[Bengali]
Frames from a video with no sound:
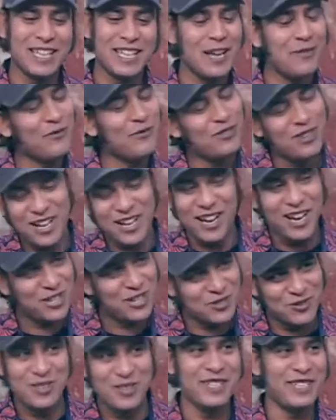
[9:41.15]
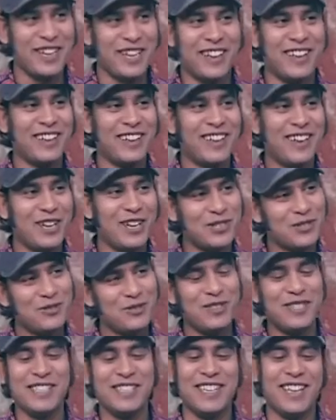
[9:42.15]
এমন না আসলেই না
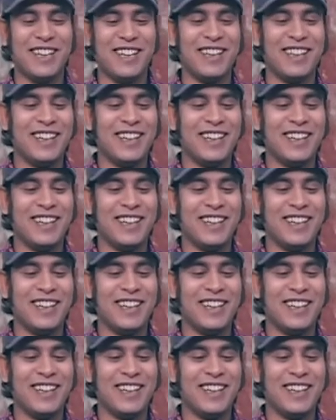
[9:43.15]
আসলেই না